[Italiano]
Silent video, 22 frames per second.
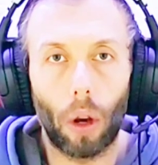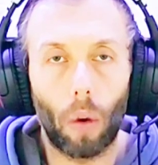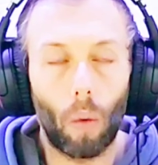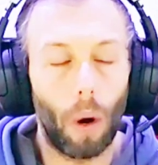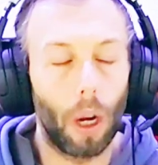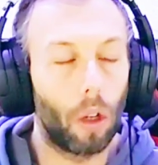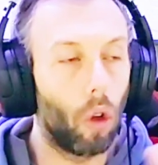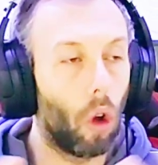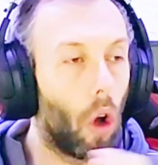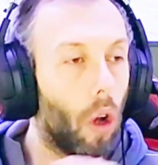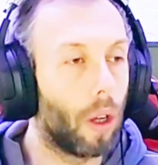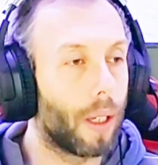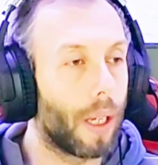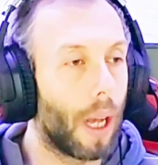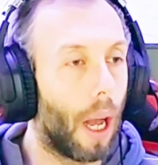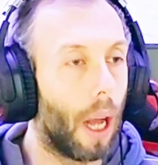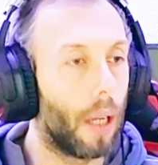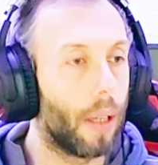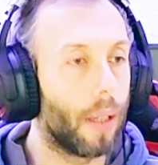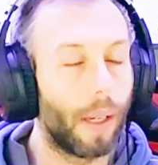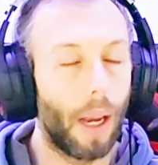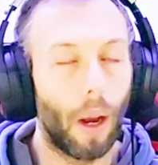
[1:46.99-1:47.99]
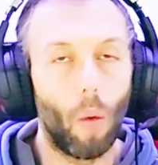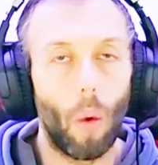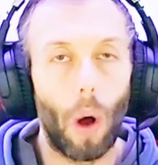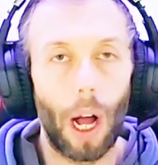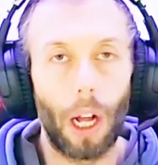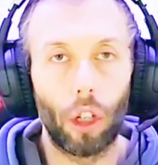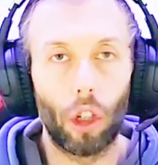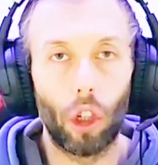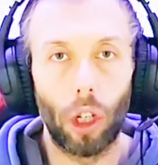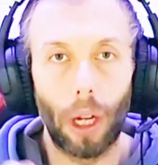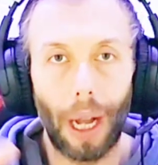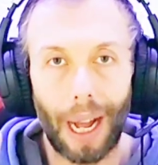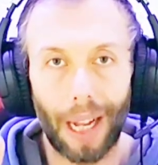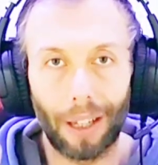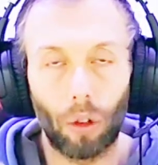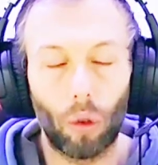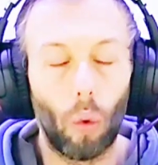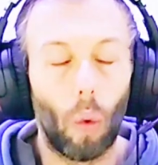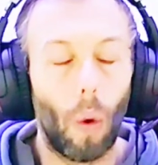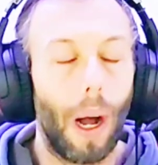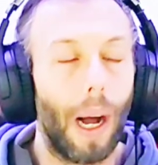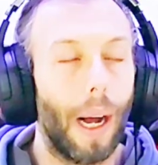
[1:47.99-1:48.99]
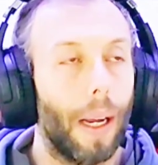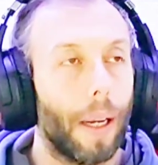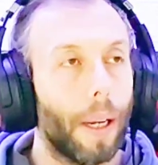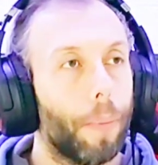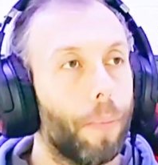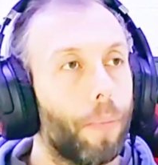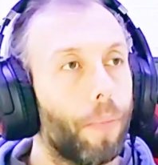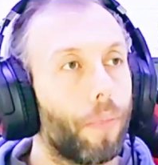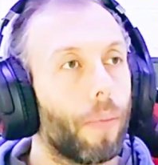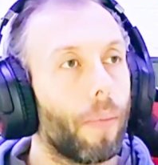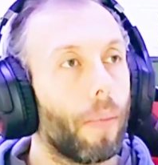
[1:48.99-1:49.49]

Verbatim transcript: qualcosa seguaci attuali.